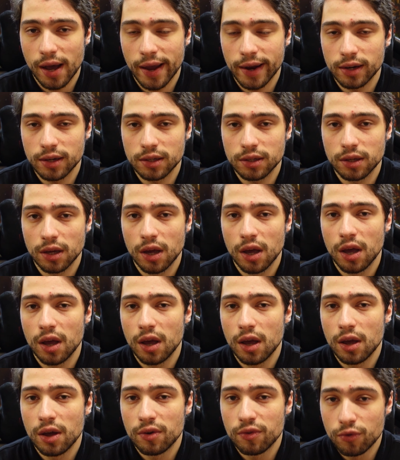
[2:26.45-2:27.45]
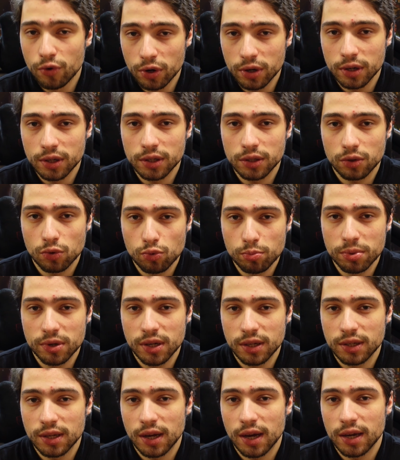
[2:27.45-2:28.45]
eigentlich wirklich
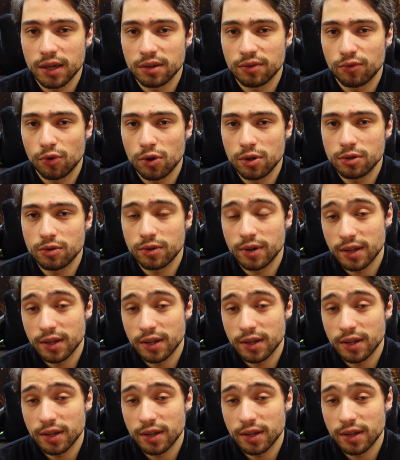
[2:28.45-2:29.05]
unbedingt erreichen wollte.